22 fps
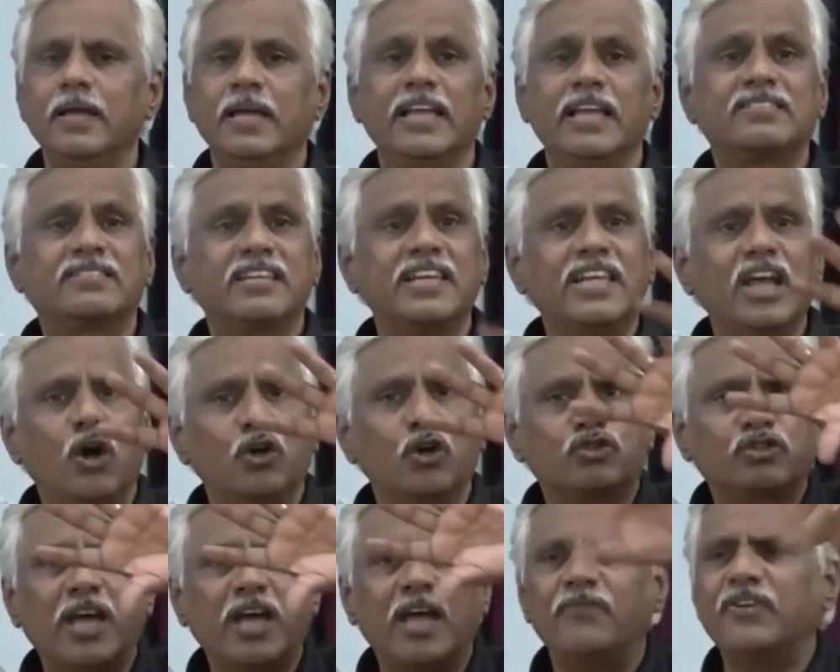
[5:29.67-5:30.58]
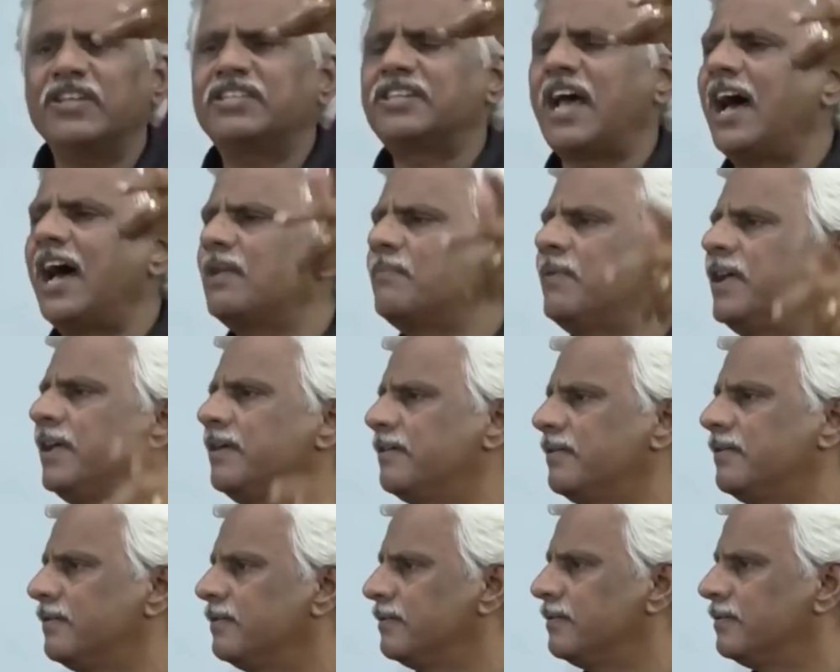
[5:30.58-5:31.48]
इसलिए उसके विचार
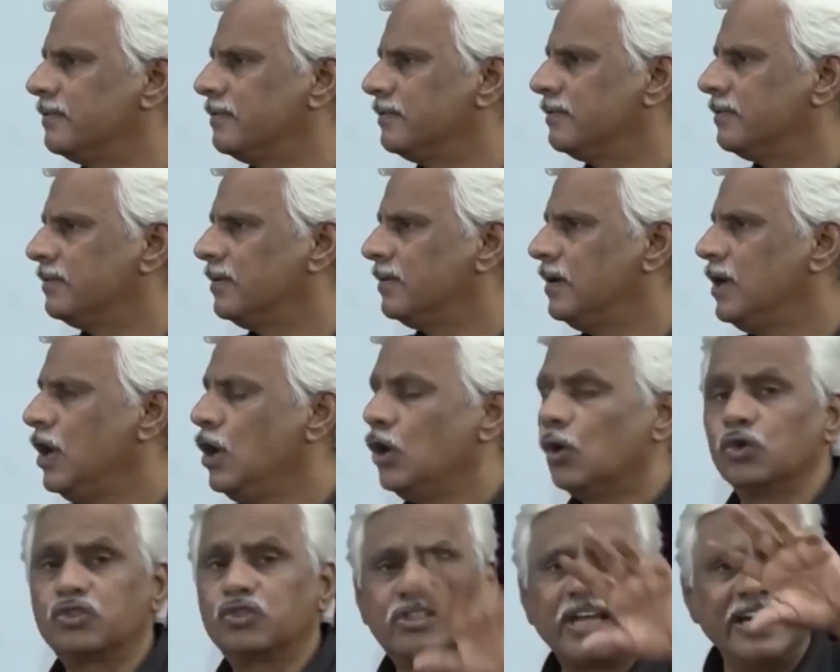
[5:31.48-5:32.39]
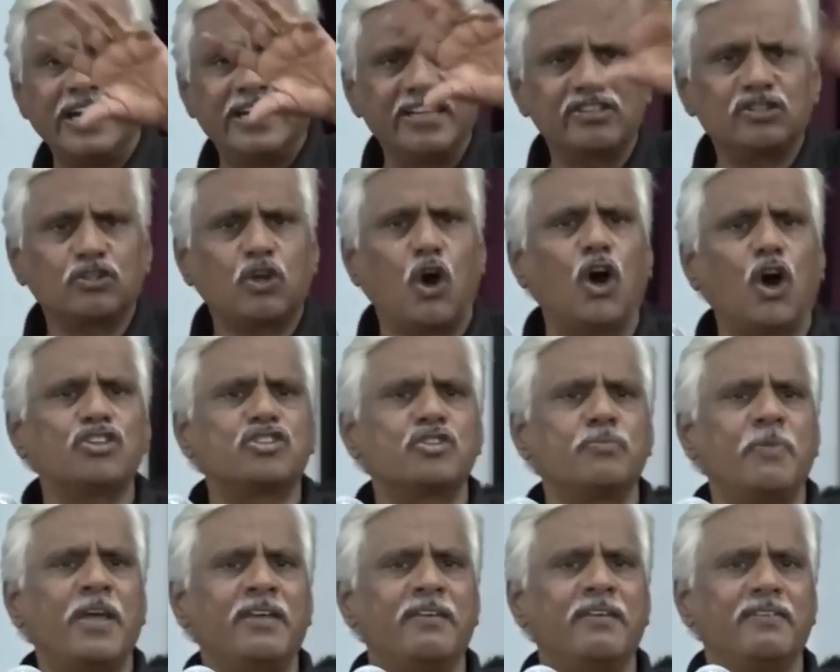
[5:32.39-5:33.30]
में उसके डिस्कोर्स
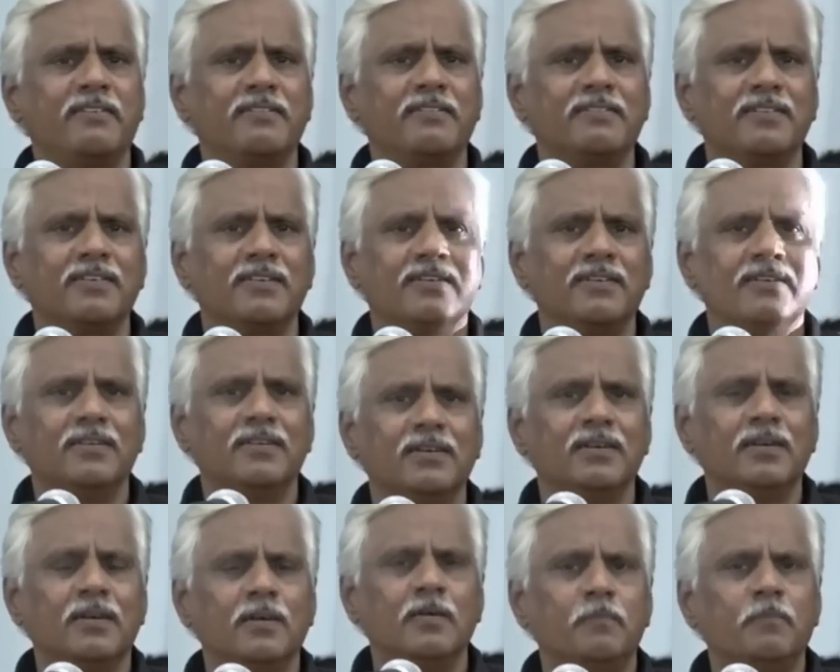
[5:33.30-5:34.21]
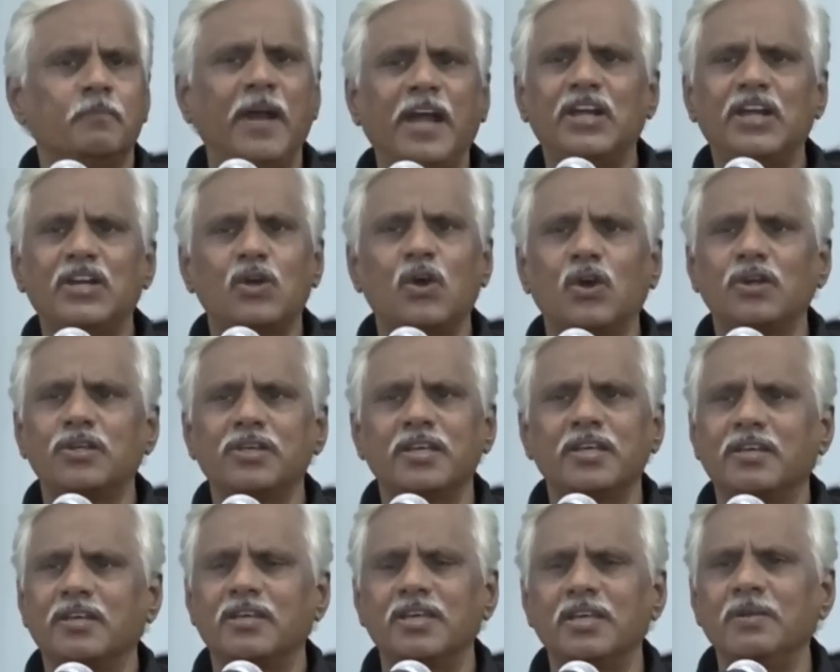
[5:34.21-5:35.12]
में पेट्रोल
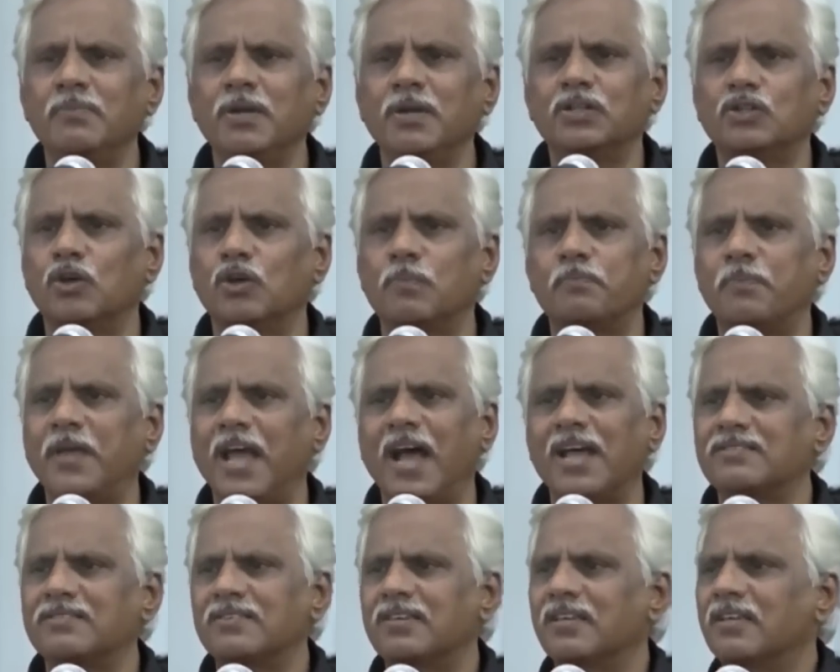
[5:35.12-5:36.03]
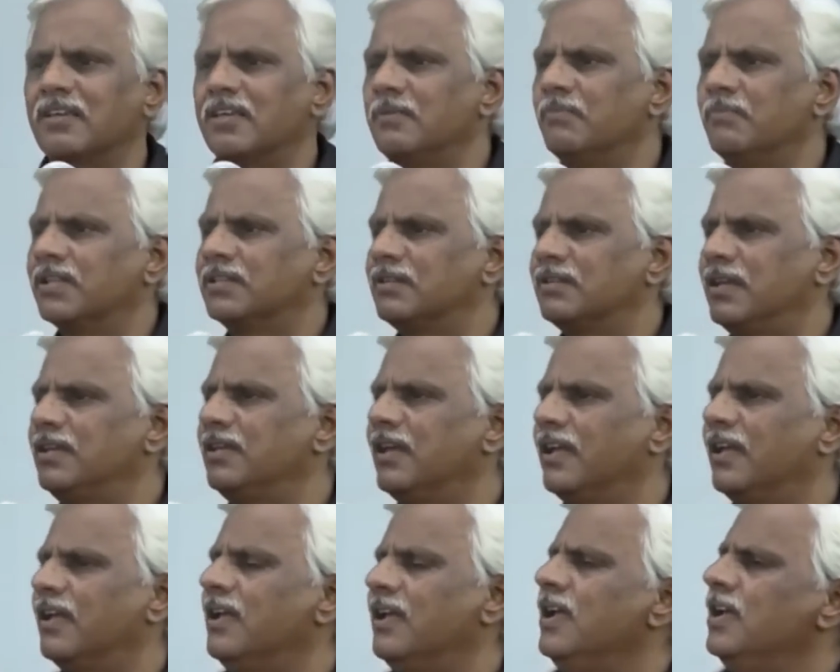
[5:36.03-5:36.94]
की कीमत और प्यास की कीमत नहीं
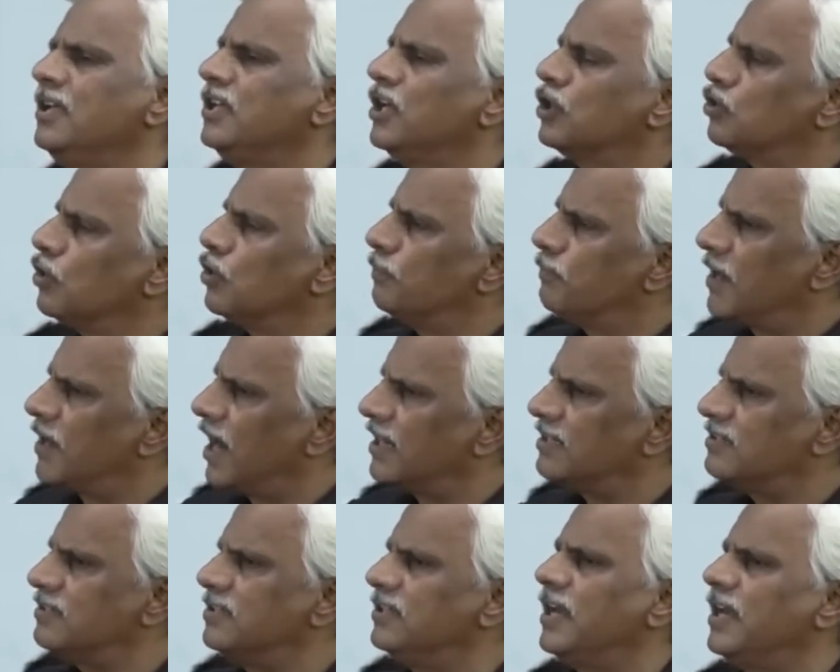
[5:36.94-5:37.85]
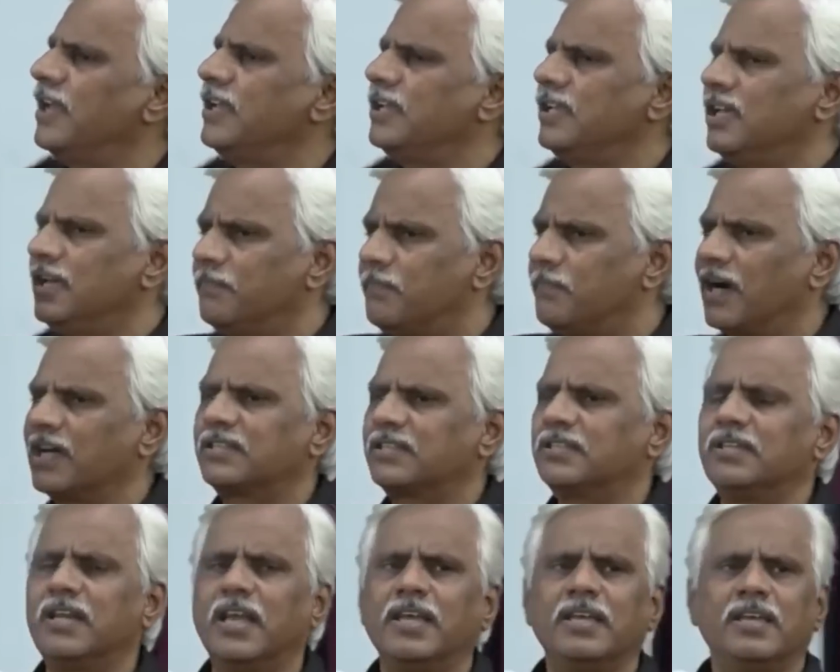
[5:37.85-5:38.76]
है ये तो घटती रहेंगी
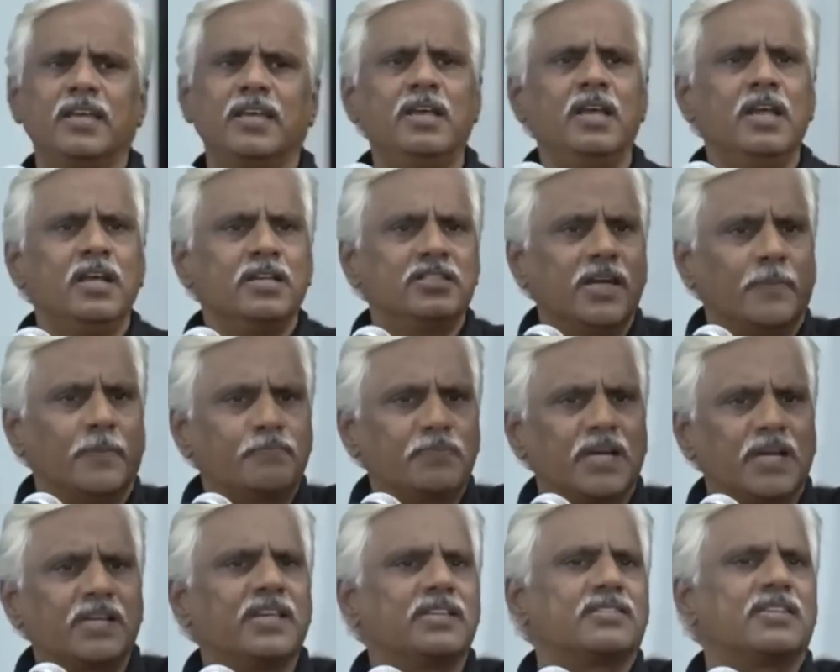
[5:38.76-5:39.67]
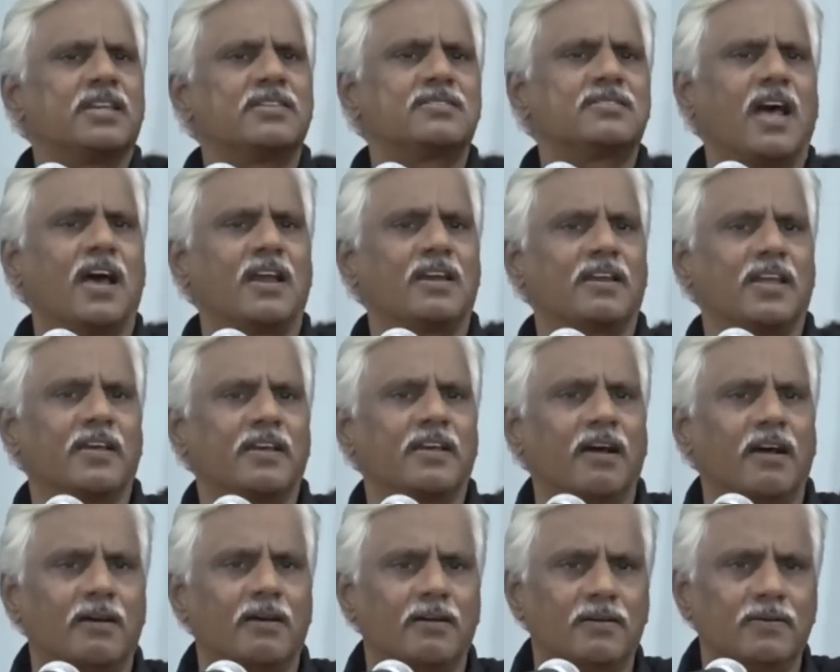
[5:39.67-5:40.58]
बढ़ती रहेंगी जब तक ये संसार रहेगा